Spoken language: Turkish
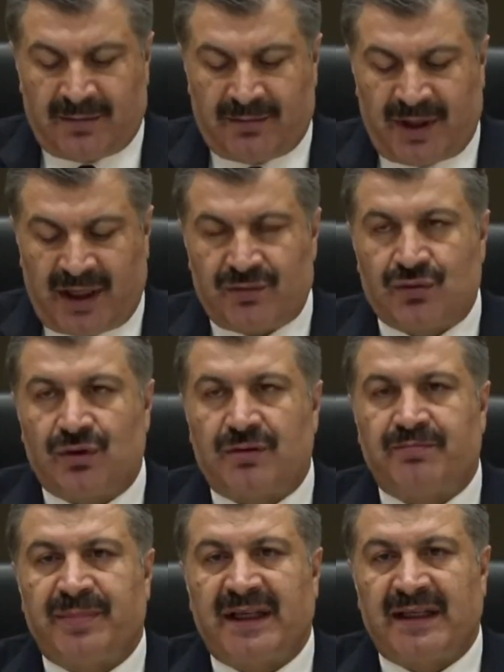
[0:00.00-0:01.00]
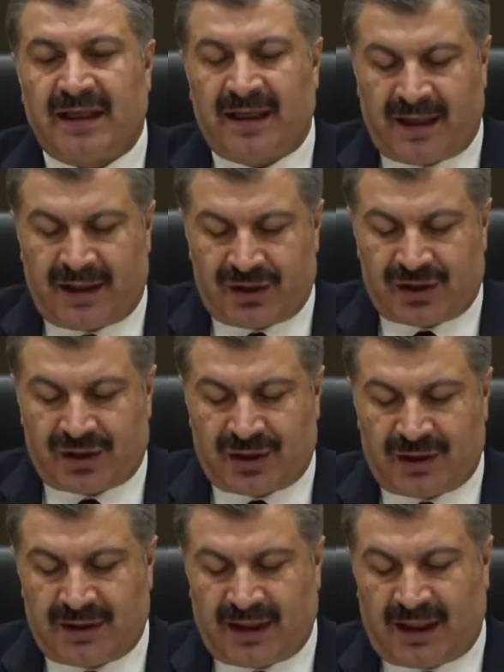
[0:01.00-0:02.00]
mevcut bilgiler
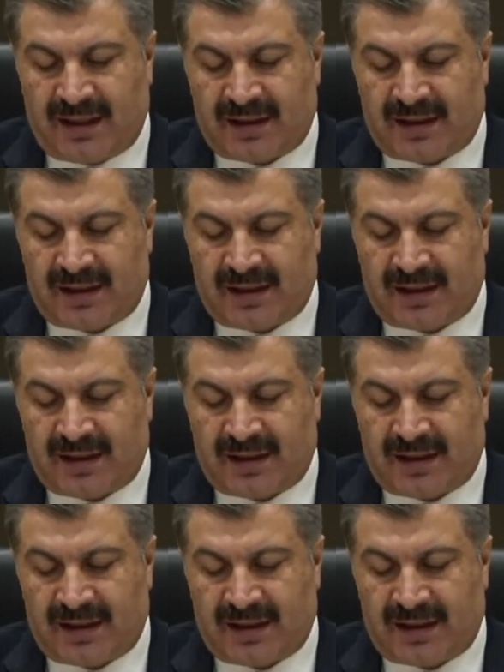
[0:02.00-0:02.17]
ışığında